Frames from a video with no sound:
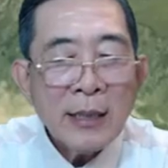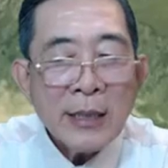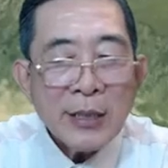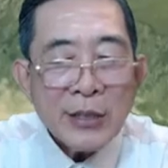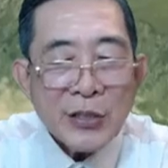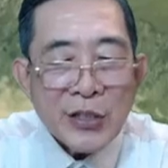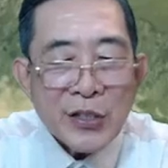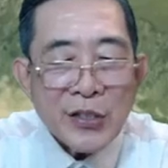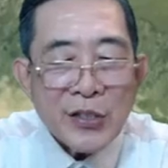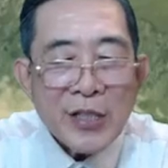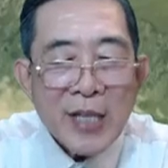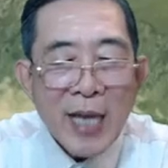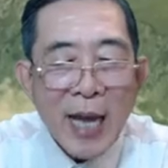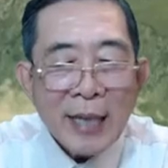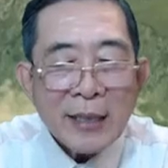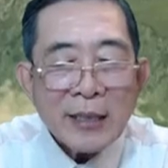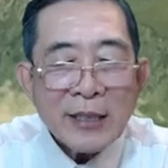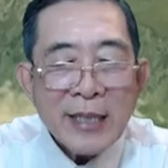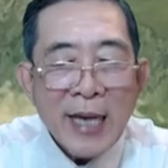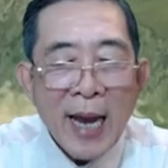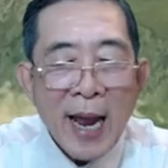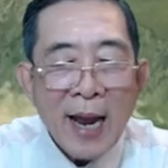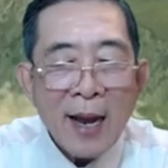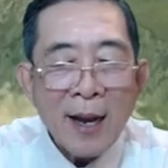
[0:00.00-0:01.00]
dưới ánh
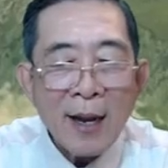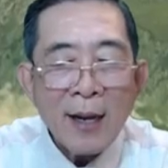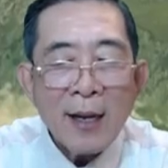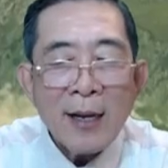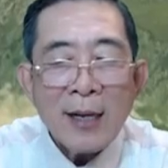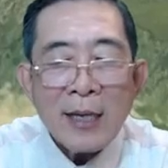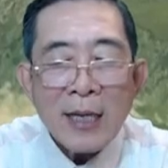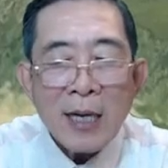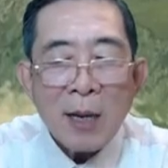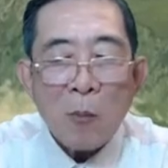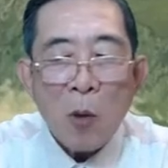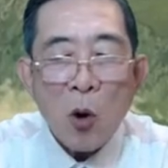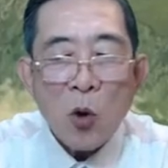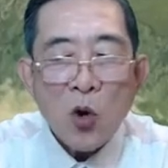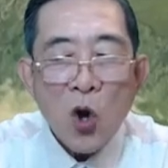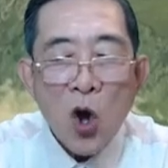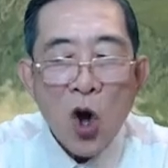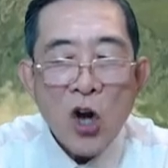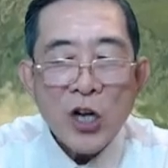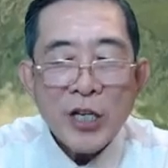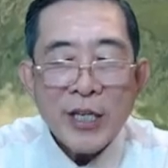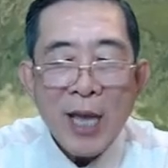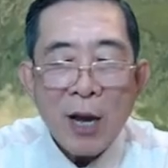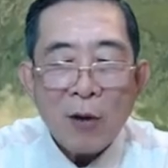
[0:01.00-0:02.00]
trăng là một
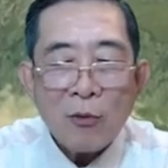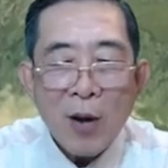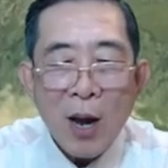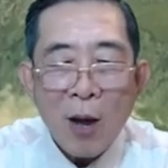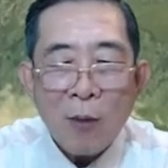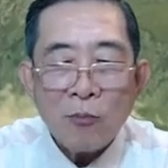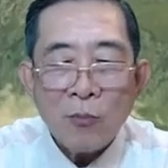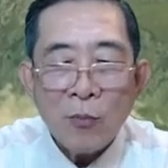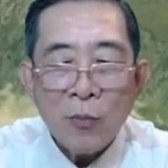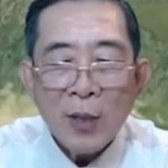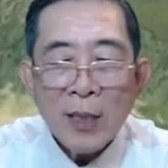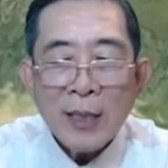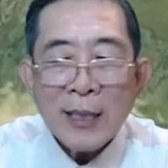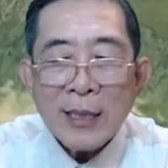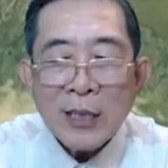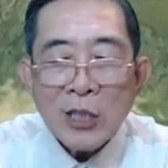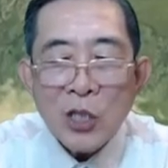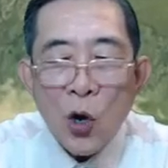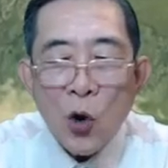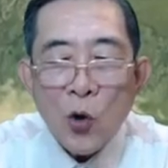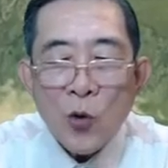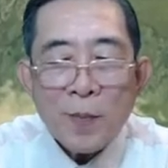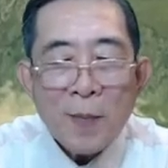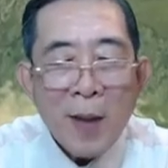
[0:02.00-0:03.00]
con dao lòng,
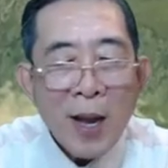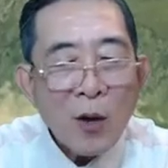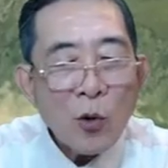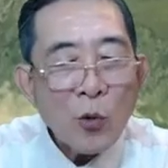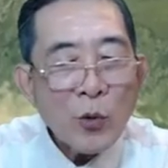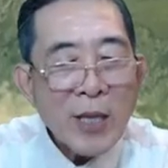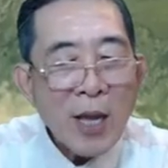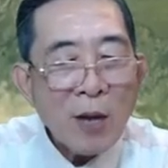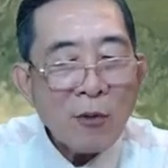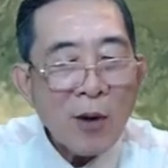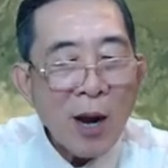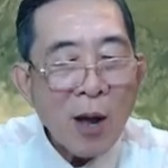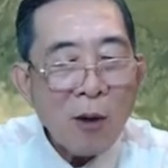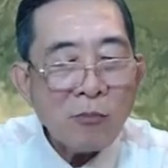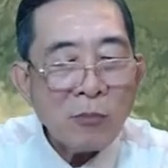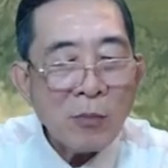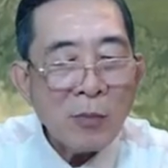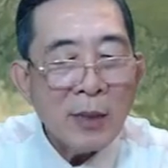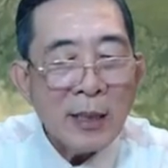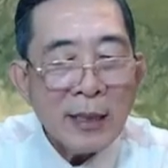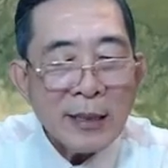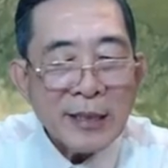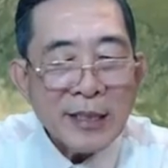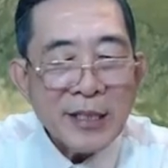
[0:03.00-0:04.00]
đôi mắt của dao lòng
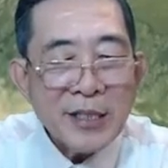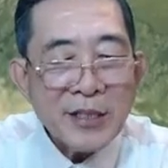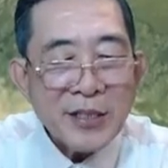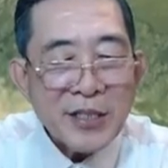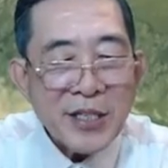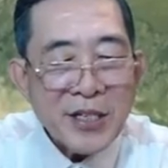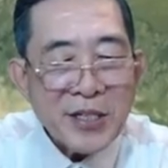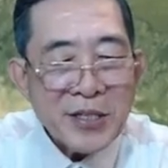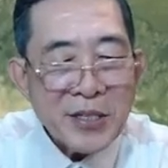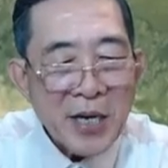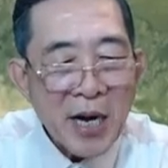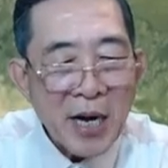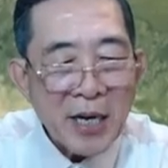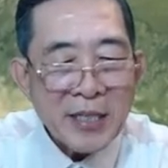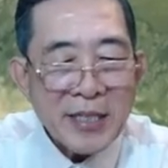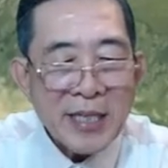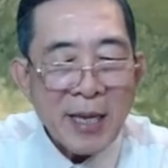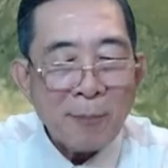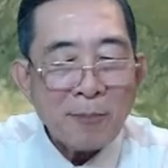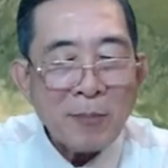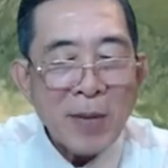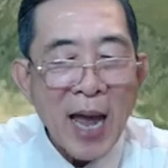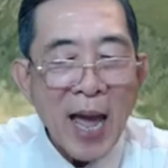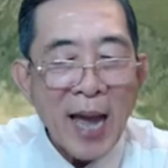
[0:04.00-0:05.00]
dường như hơi
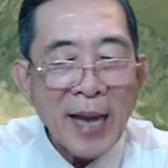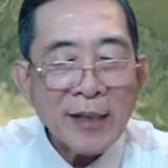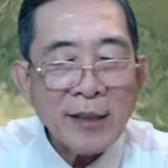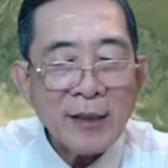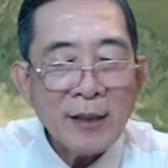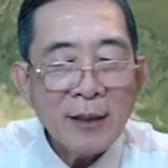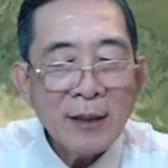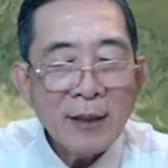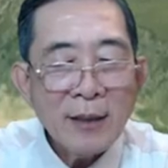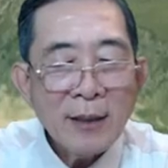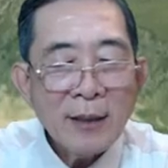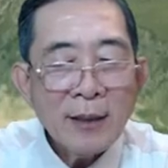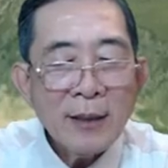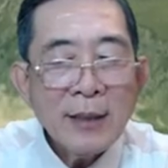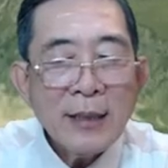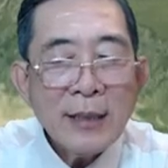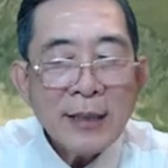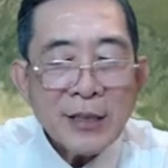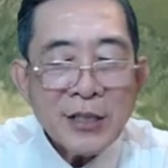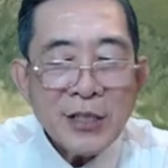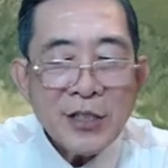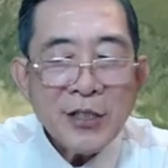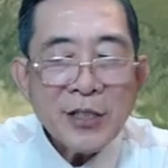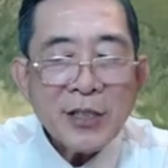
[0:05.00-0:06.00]
nhắm lại.
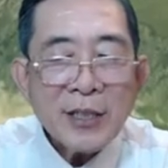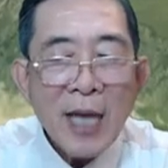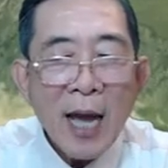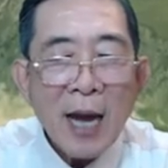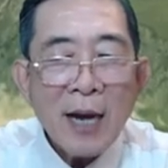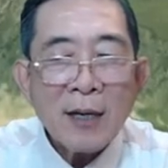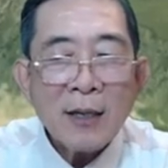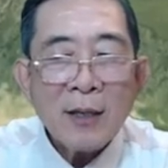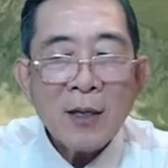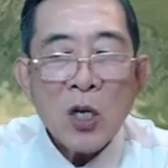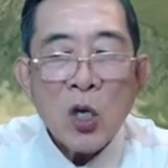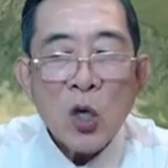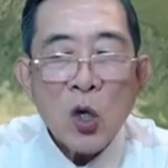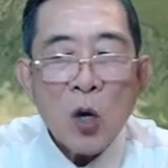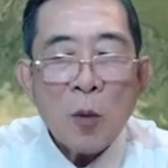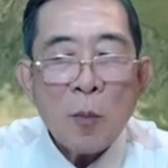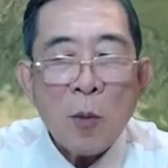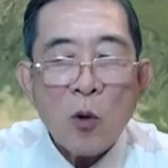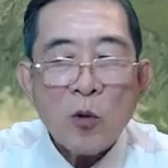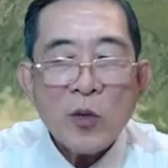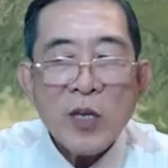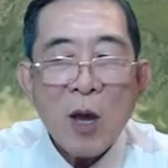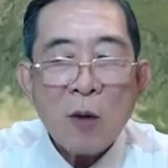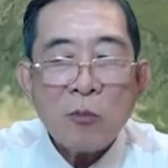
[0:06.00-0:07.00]
Dưới thân có
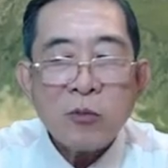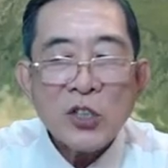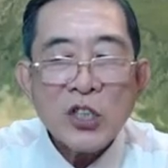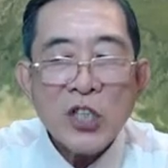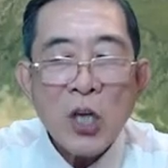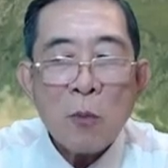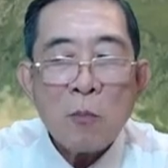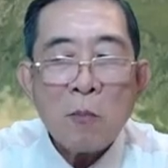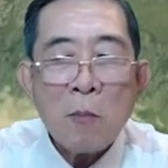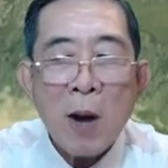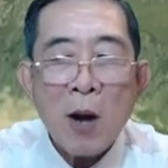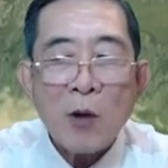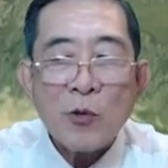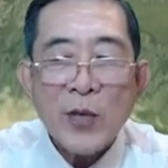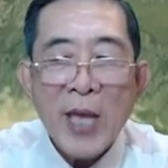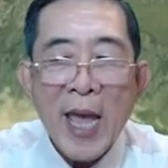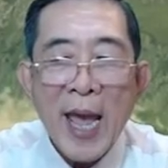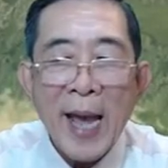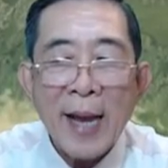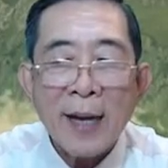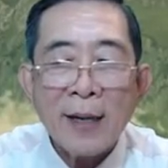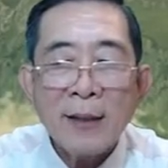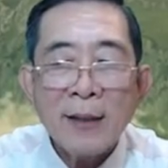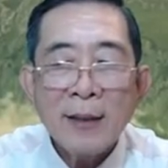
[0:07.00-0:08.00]
một dòng sông màu
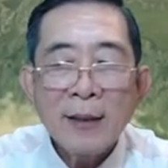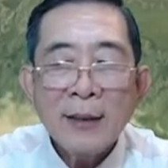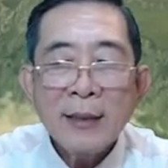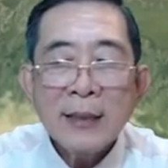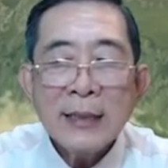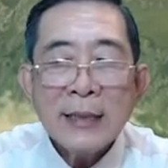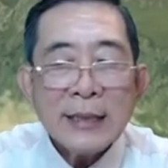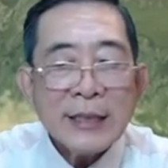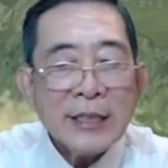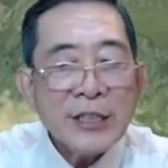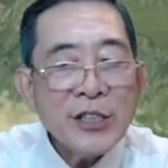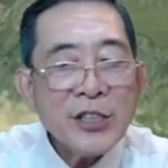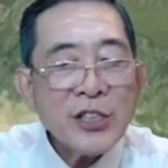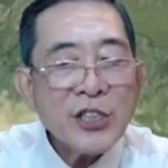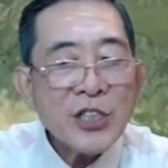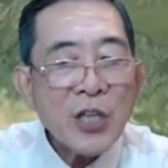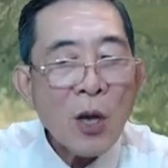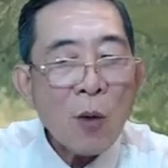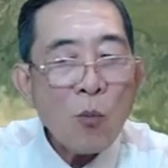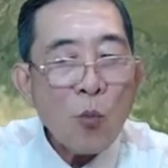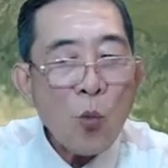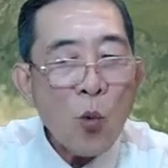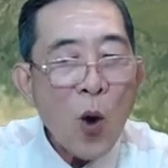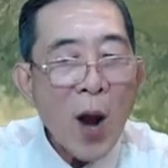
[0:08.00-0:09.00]
vàng, nước
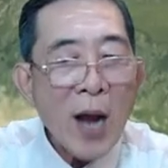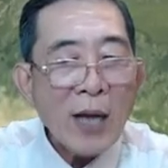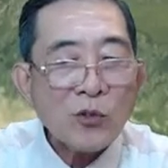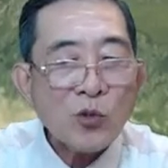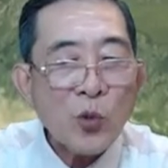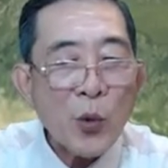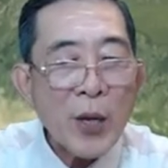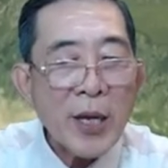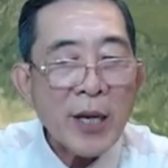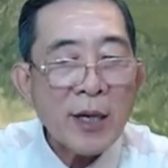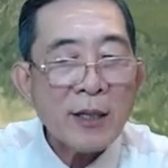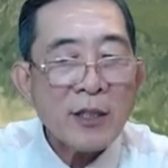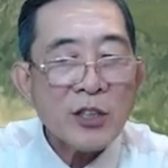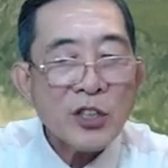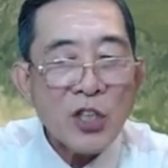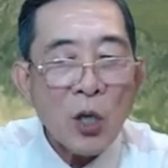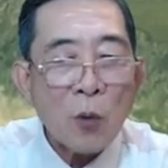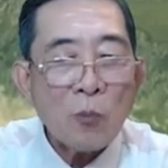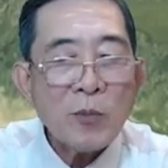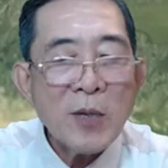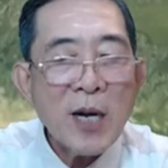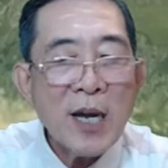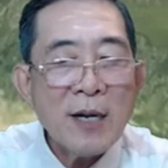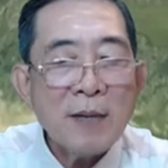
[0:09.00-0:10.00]
sông hoàn tuyền
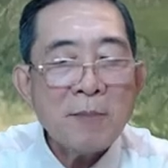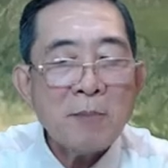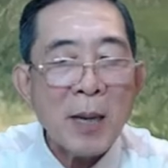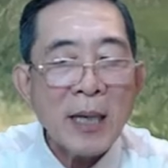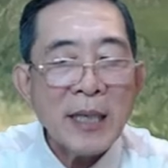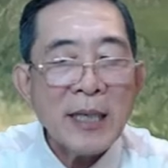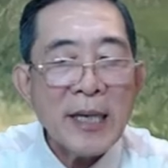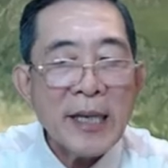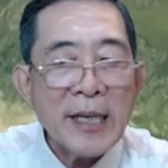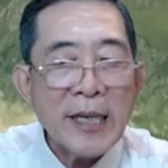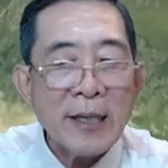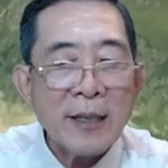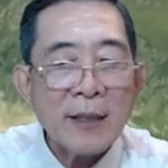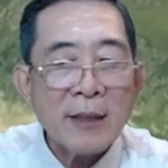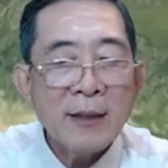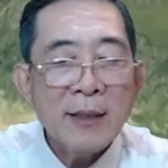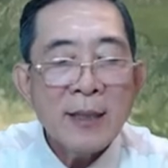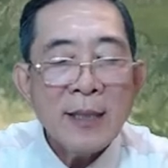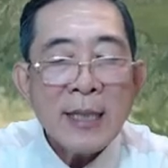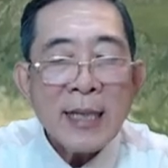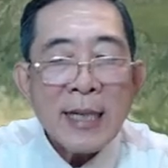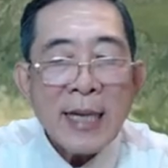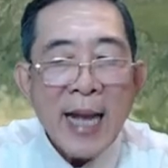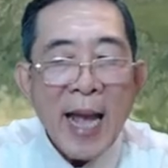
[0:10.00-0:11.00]
sóng lớn mãnh liệt,
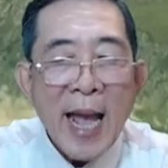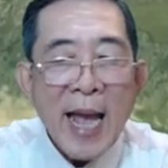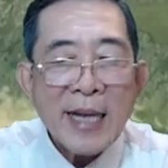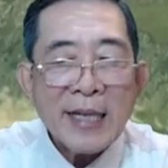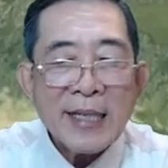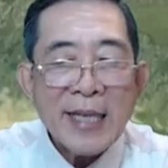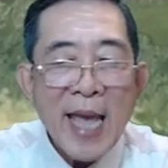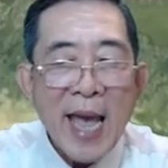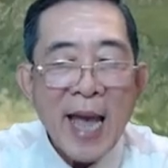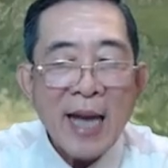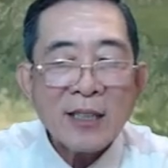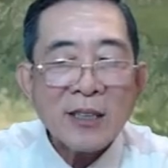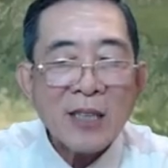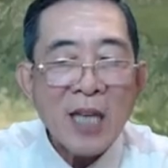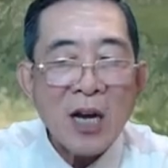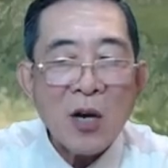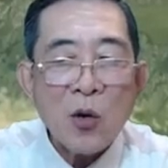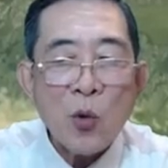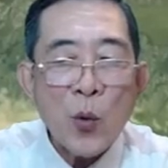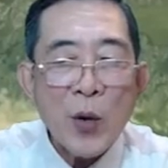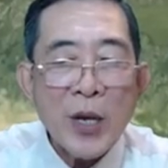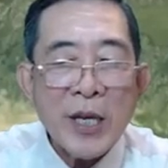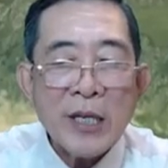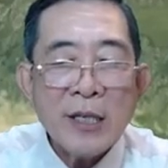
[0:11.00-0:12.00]
ngàn dạng
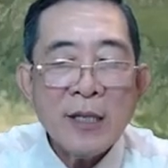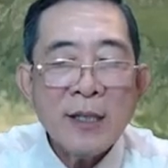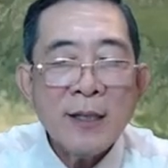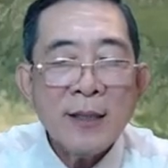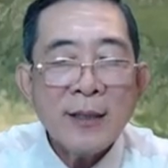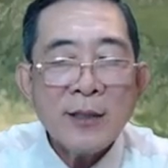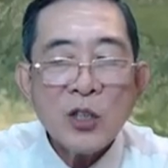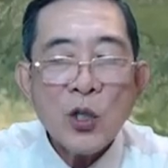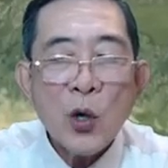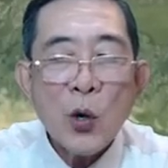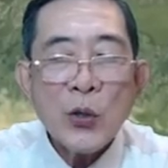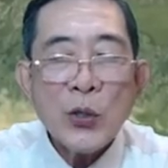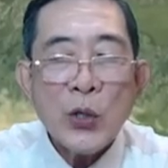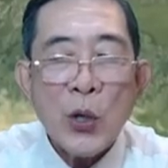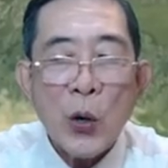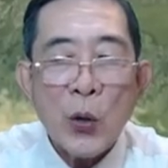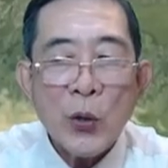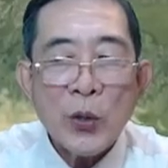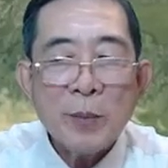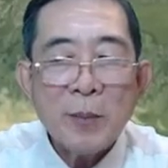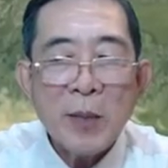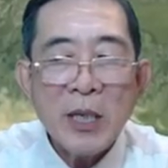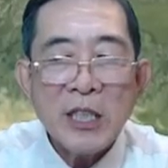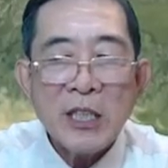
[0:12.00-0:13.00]
thần quỷ trôi
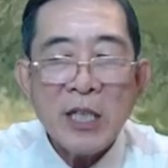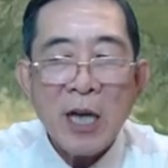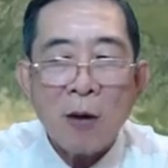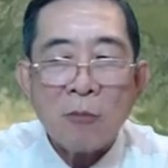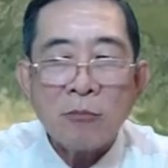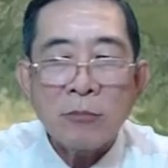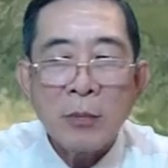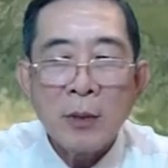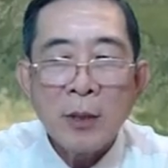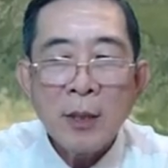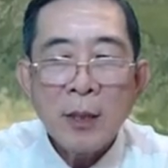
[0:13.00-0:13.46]
nổi bên trong.